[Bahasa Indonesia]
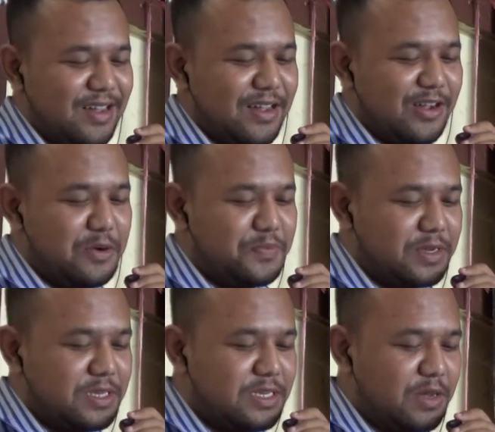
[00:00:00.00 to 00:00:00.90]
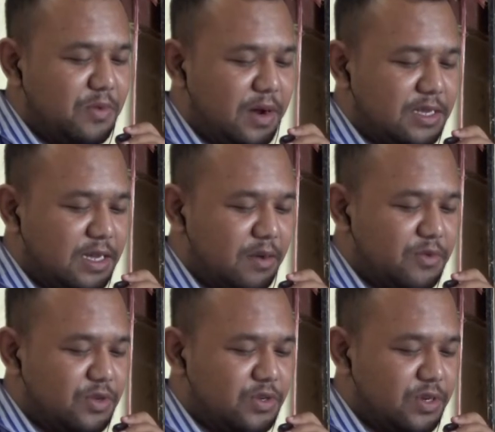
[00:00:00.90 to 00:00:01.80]
Komposisi merupakan cara
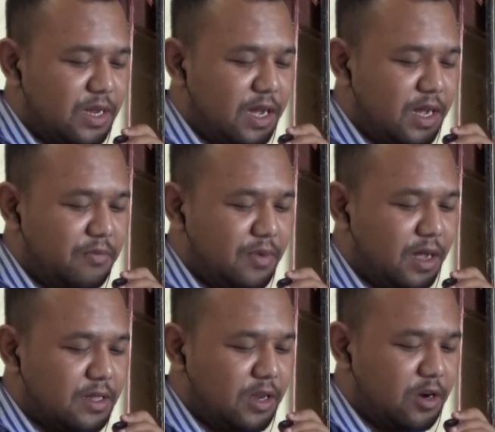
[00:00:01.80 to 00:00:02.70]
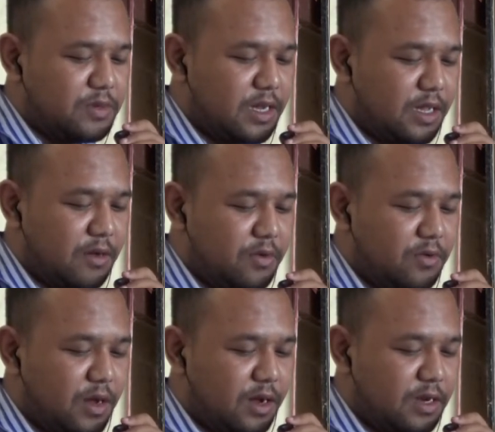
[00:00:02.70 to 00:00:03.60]
menyusun dan mengantar objek yang
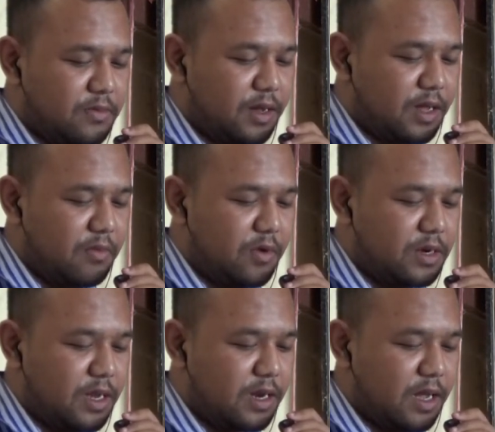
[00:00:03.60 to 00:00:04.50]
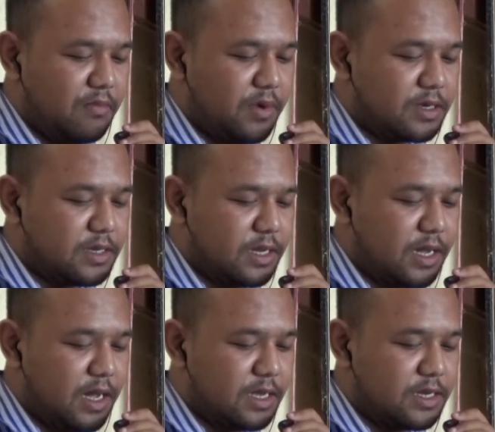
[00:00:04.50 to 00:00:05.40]
menggunakan sebagai model gambar
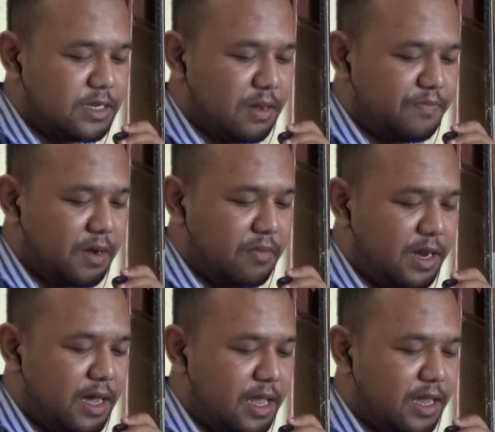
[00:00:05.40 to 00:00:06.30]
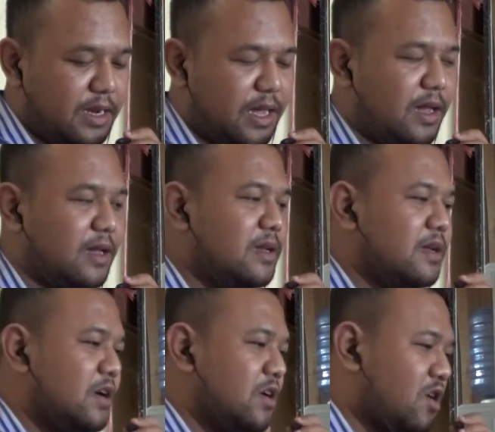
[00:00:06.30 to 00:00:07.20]
sehingga hasil tampak menarik. Nah,
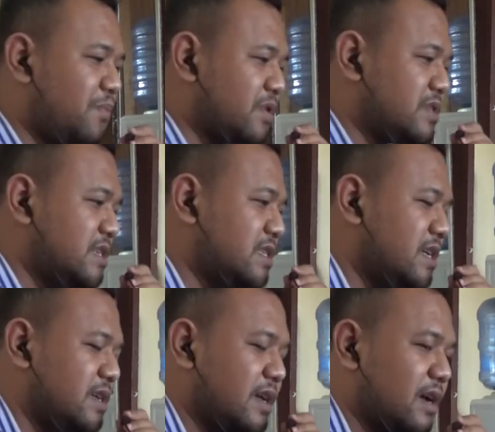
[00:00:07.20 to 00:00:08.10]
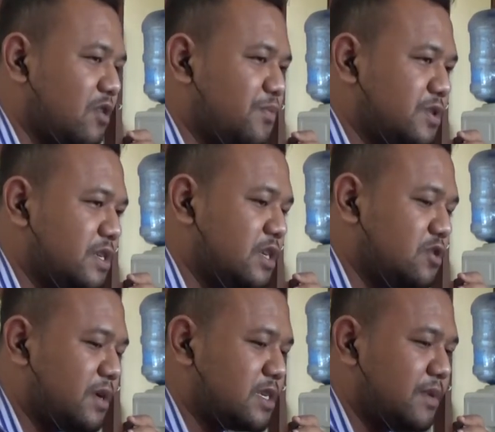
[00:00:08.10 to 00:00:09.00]
komposisi ya, komposisi itu
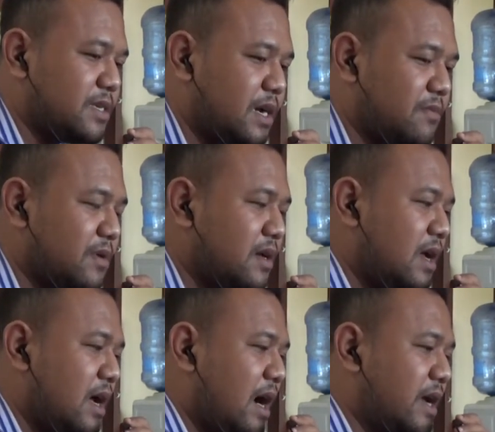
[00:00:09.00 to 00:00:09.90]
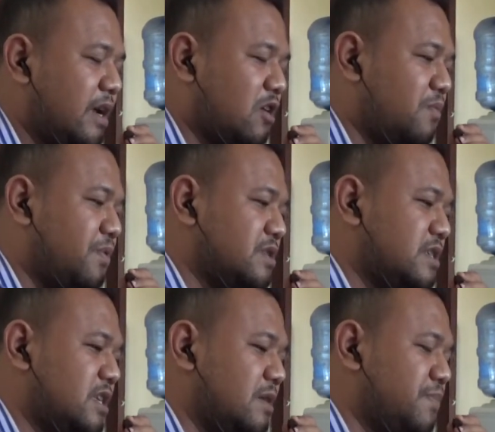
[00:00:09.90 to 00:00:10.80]
macam-macam. Ada
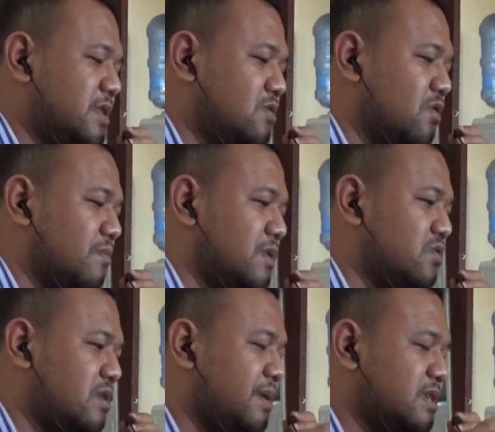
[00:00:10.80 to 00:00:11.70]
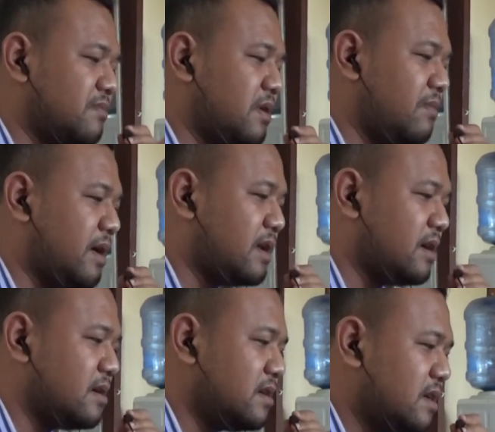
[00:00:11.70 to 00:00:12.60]
komposisi bentuk, bentuknya macam gimana.